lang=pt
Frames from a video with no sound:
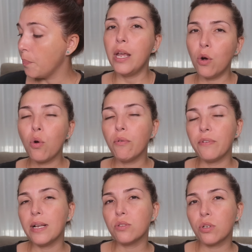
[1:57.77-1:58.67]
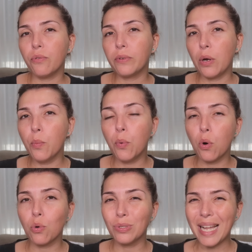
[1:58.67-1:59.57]
Eu confesso que eu fiquei um
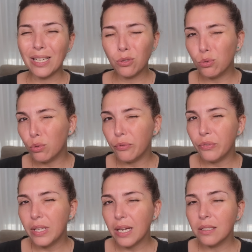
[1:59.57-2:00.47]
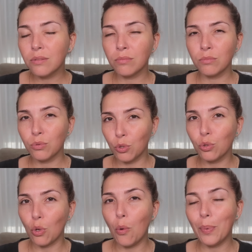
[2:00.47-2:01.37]
pouco na dúvida
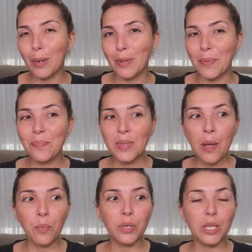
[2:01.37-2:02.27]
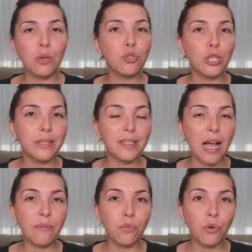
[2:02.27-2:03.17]
do tom para mim, porque eu
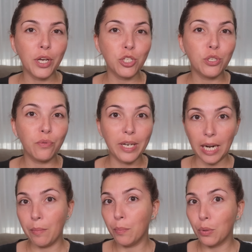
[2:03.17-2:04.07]
utilizava o corretivo creme